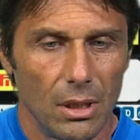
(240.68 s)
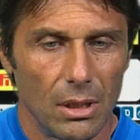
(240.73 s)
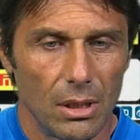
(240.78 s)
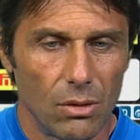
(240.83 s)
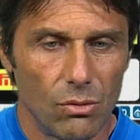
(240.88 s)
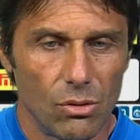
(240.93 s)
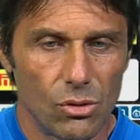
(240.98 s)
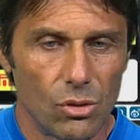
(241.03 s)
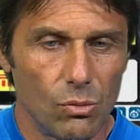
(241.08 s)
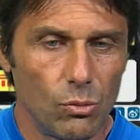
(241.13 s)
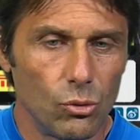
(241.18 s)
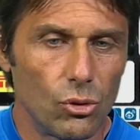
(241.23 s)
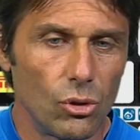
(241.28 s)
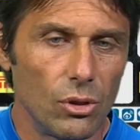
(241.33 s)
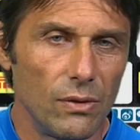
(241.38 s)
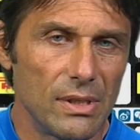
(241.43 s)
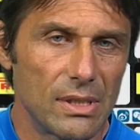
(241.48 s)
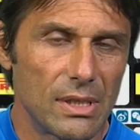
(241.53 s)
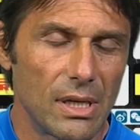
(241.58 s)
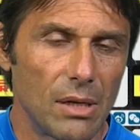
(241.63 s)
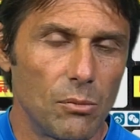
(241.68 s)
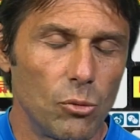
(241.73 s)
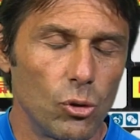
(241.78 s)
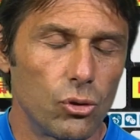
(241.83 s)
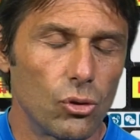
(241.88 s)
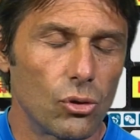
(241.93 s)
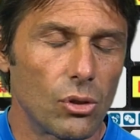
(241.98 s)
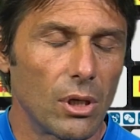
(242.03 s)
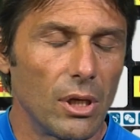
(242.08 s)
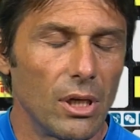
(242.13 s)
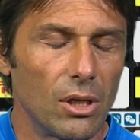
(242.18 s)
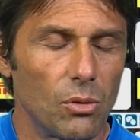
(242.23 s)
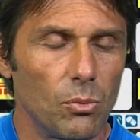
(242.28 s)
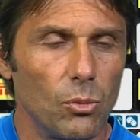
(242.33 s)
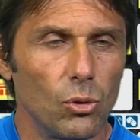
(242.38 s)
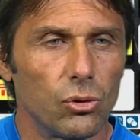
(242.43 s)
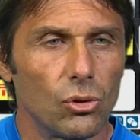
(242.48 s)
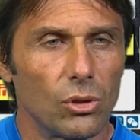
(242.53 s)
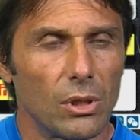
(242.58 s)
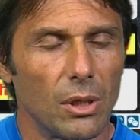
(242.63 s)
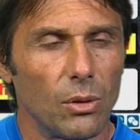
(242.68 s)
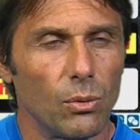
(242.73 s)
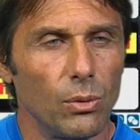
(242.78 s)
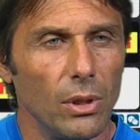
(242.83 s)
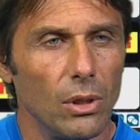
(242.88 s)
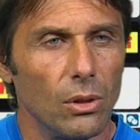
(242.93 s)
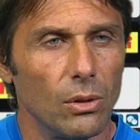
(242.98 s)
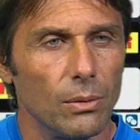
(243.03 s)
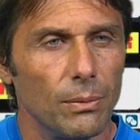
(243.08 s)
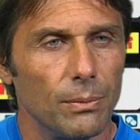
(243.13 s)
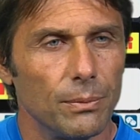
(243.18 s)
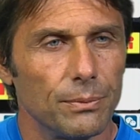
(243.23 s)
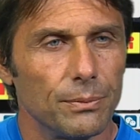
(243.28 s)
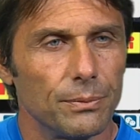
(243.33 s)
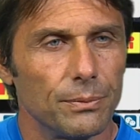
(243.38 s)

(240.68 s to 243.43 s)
da questo punto di vista ero molto, ero molto tranquillo.